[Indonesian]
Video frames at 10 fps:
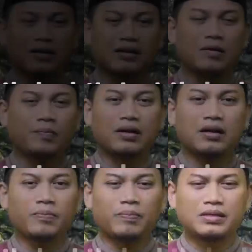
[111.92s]
karena
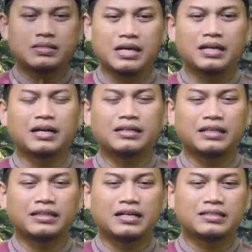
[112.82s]
para peziarah
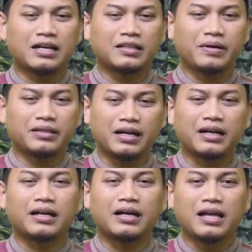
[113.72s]
datang sangat
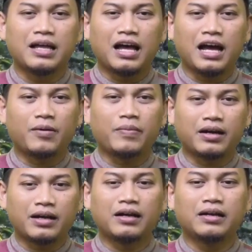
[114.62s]
banyak.
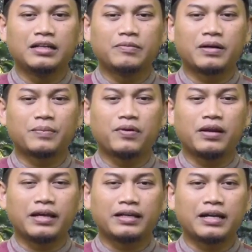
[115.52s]
Apakah
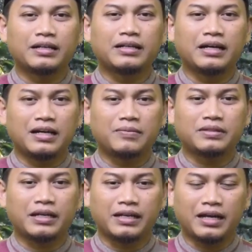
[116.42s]
diperbolehkan
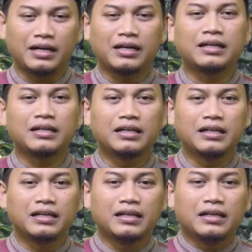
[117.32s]
dalam syariah?
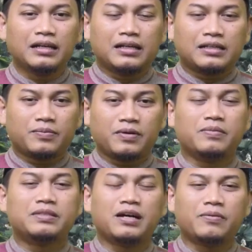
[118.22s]

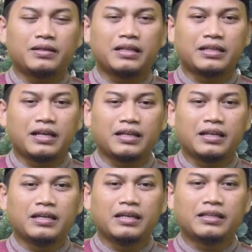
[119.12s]
Sebelum menjawab pertanyaan
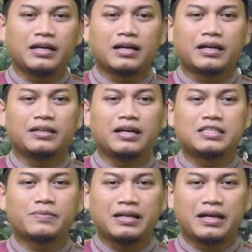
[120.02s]
ini, kita akan
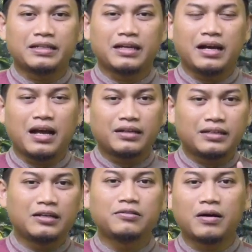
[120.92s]
lihat sebenarnya
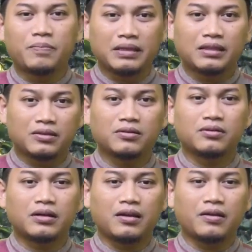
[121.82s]
ada dua bentuk